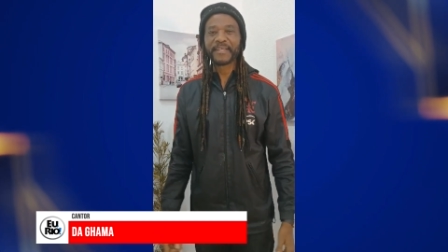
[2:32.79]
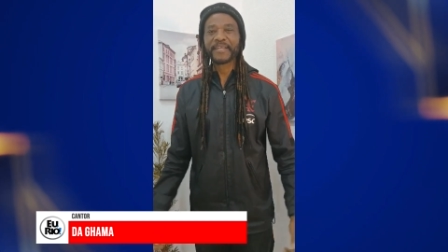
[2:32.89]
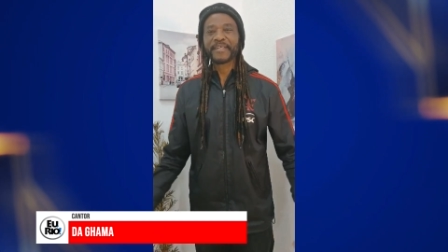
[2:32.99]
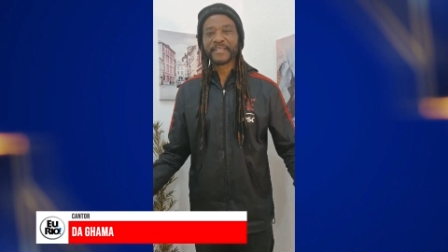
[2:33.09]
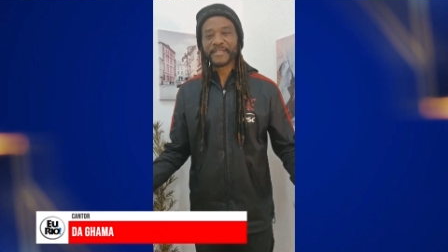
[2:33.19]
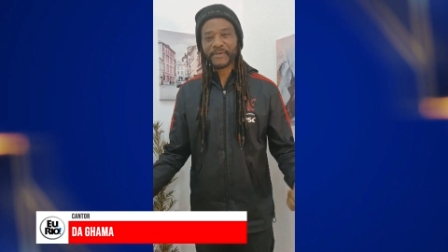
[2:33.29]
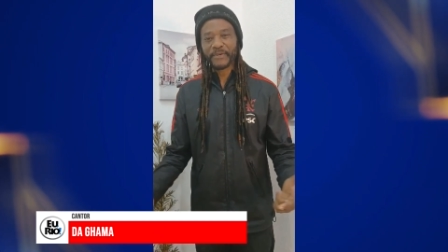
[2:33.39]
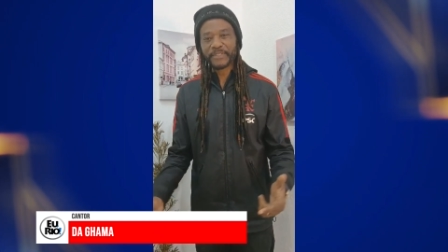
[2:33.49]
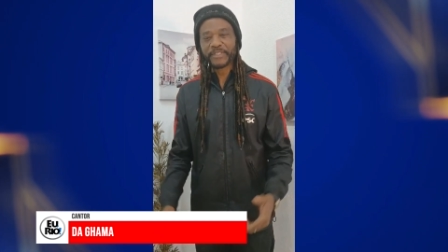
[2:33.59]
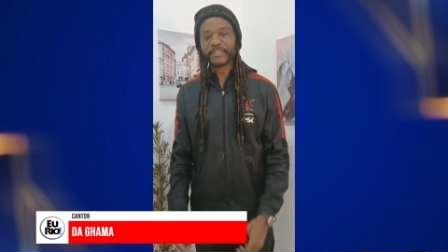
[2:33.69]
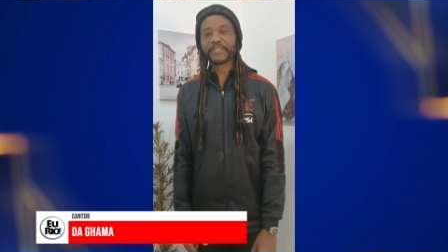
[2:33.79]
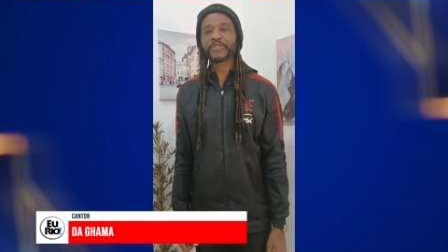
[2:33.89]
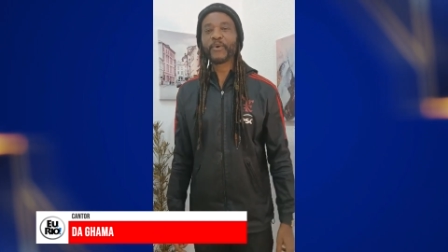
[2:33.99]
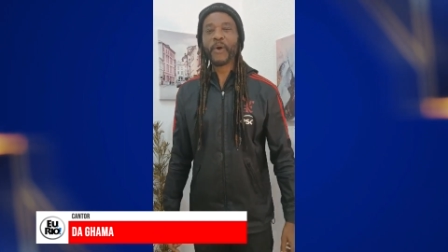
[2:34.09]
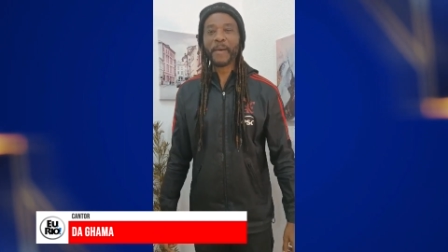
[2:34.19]
e hoje
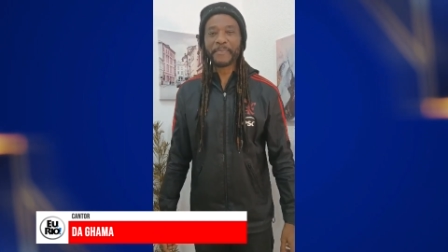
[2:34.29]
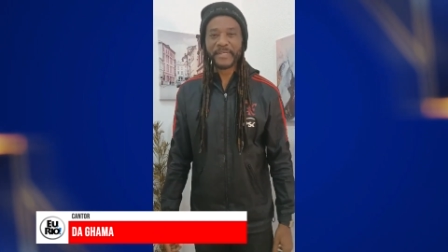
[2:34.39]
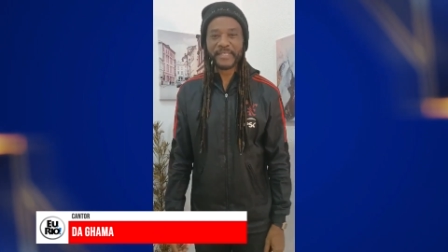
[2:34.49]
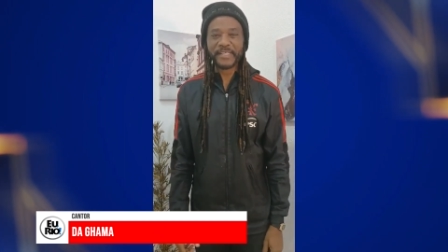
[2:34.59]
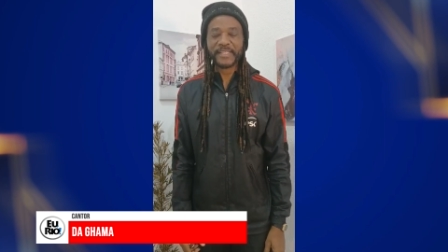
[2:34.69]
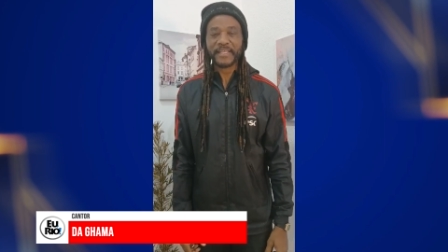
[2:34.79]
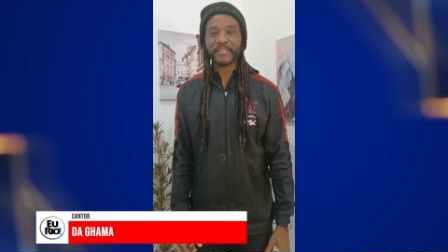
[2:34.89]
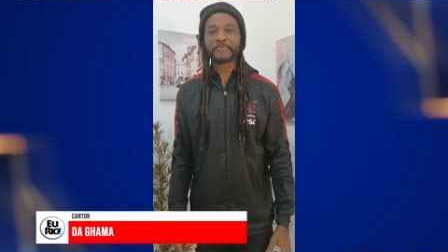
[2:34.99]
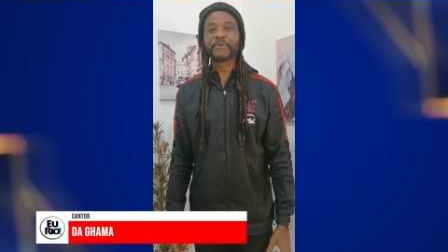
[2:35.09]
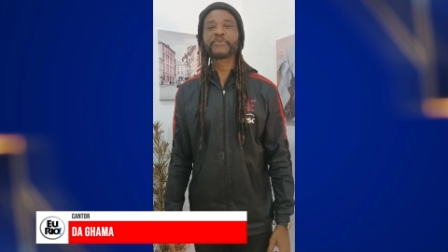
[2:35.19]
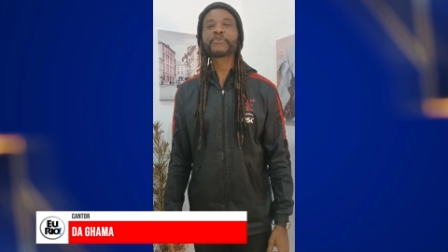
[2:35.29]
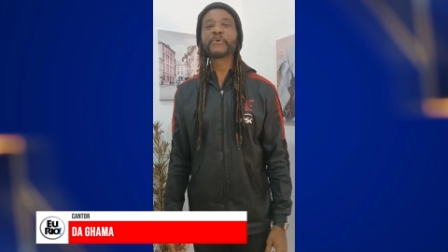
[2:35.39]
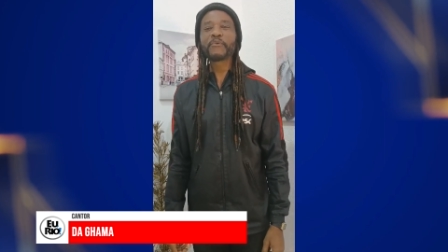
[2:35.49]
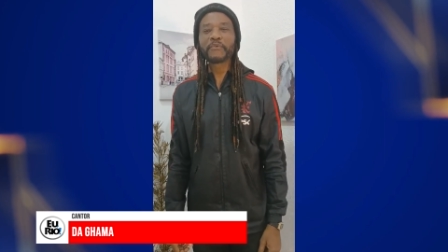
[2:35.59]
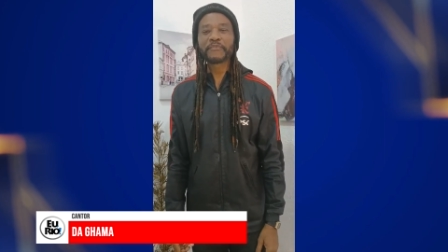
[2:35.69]
estou apresentando meu
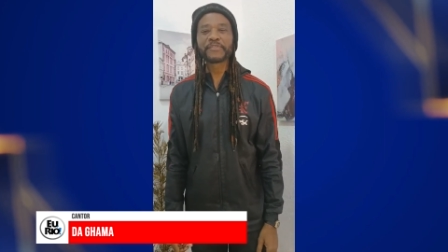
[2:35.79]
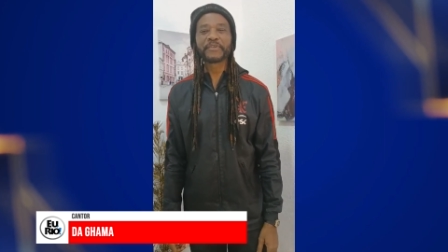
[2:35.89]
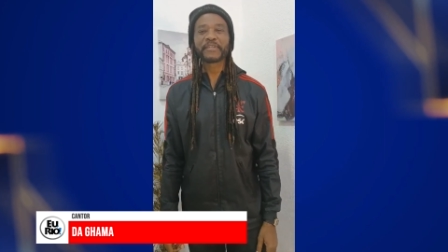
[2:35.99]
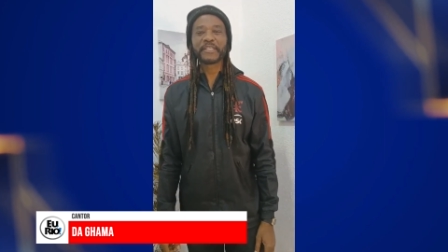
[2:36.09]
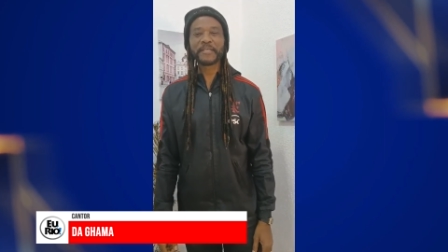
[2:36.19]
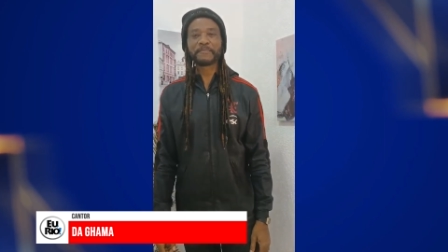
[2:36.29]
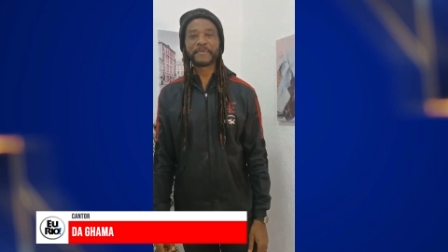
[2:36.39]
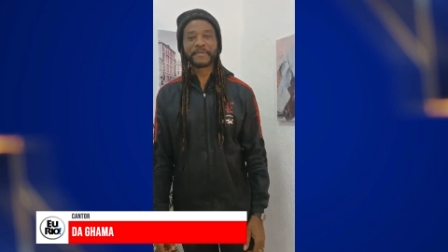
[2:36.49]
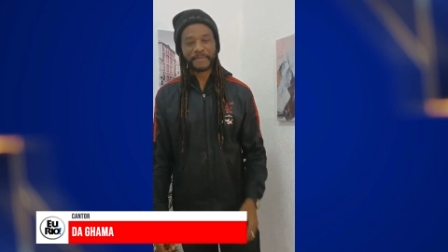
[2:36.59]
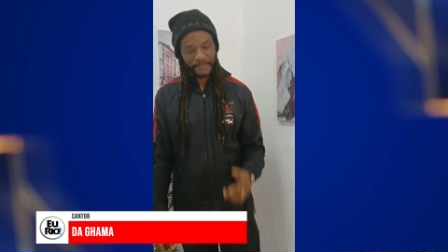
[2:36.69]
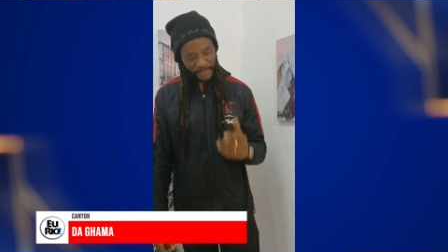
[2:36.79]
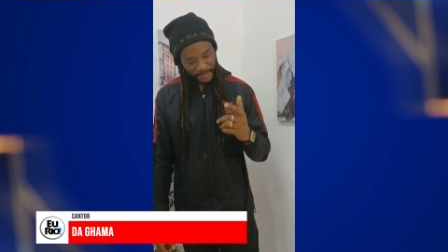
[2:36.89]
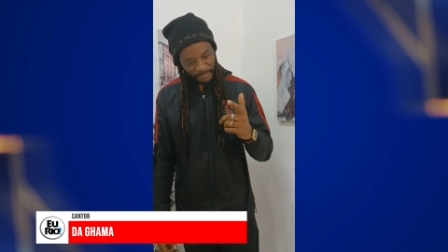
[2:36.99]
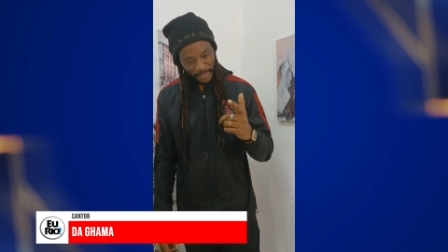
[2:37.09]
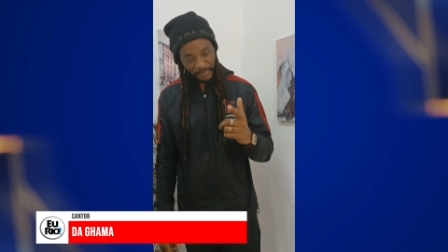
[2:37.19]
novo videoclipe
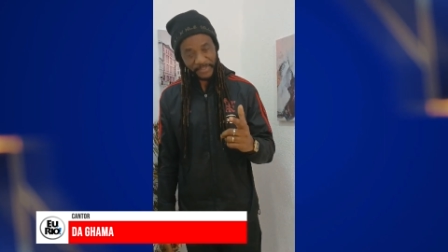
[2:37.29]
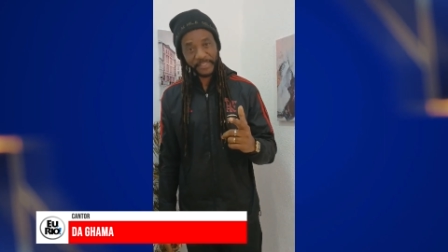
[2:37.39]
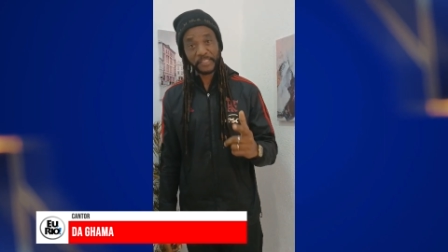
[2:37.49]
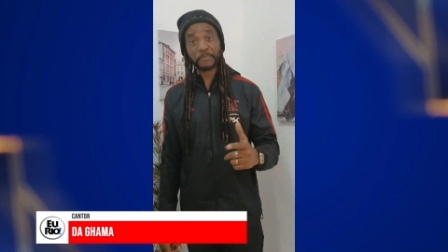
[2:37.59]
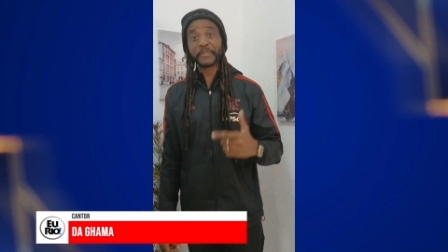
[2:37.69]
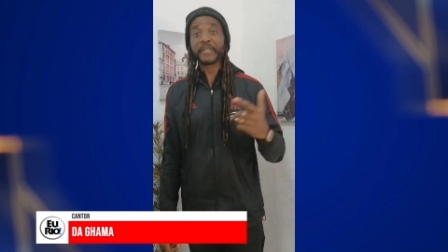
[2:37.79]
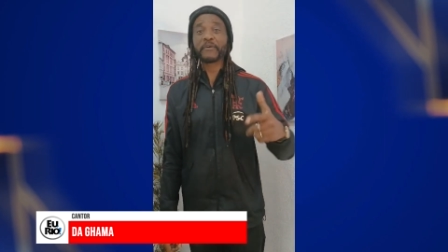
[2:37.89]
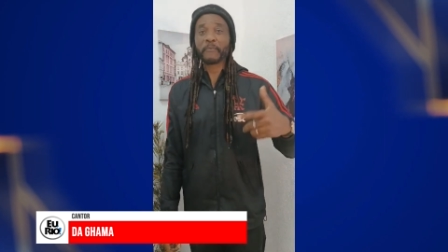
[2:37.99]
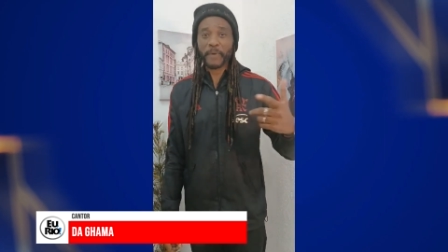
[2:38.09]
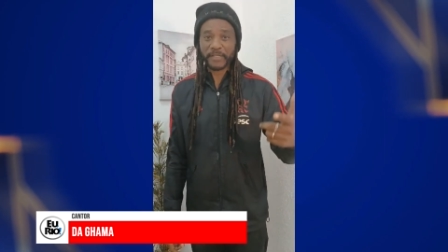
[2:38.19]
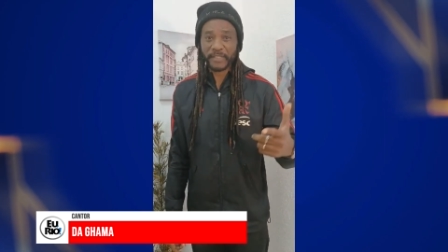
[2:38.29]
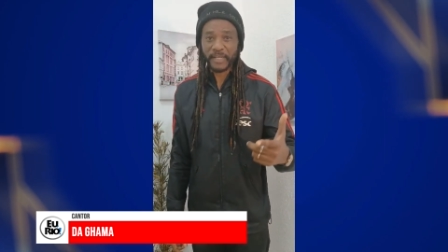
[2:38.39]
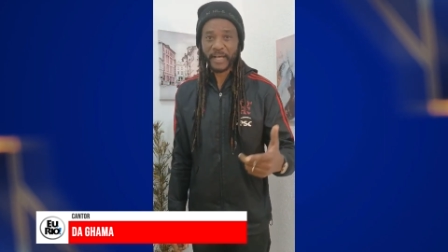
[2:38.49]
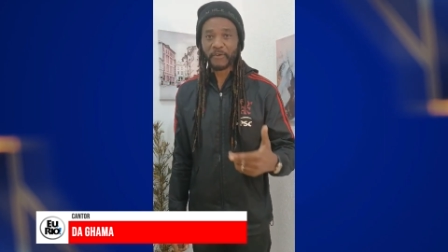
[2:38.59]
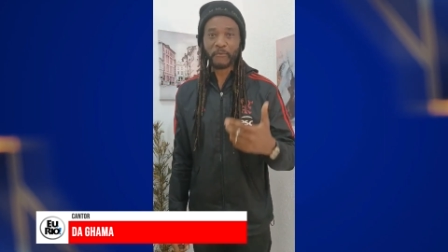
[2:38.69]
para vocês poderem compartilhar com
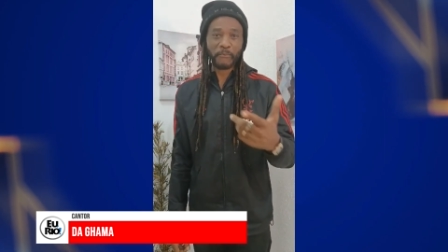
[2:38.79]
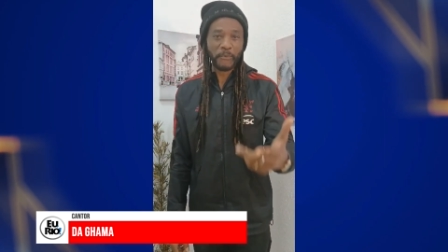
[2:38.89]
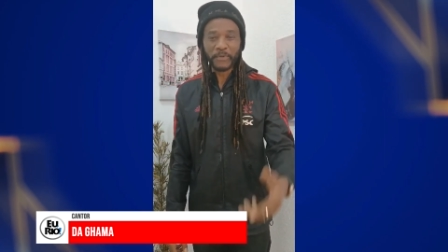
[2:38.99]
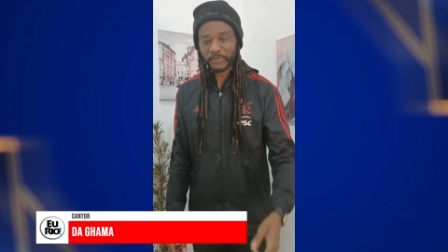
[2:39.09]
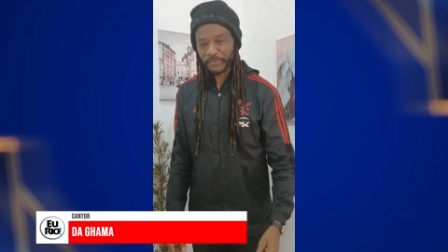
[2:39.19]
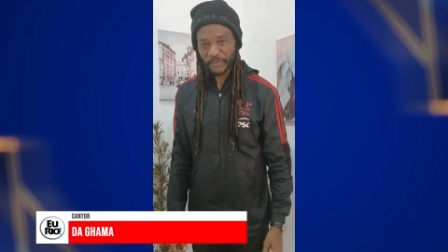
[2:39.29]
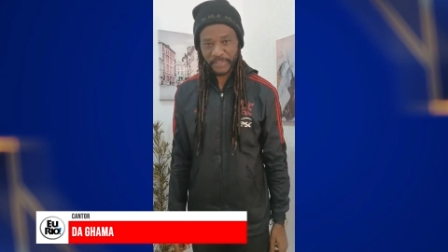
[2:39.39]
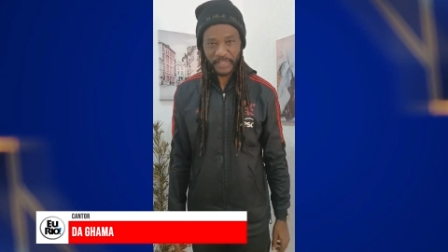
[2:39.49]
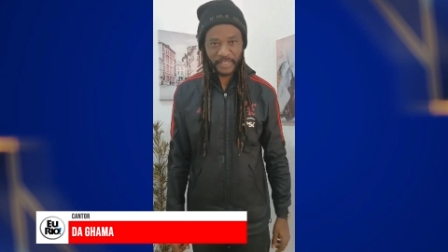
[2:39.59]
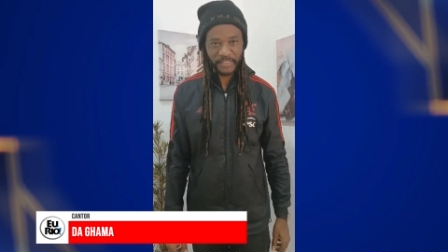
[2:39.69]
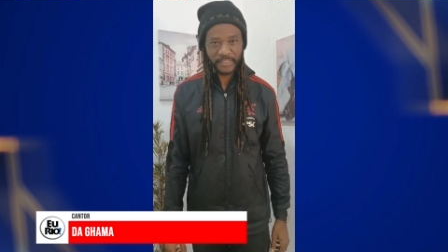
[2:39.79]
o público de vocês.